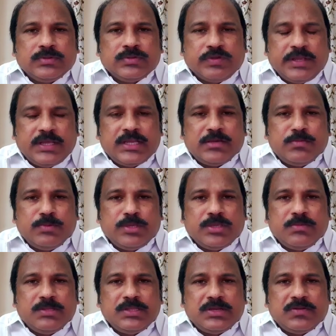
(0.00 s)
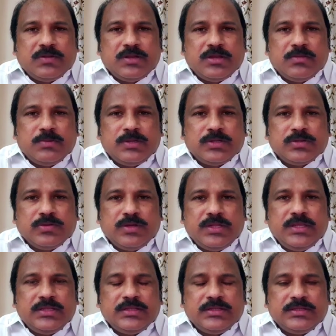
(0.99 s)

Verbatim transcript: స్వయాన ముఖ్యమంత్రి వర్యులు పట్టుకొని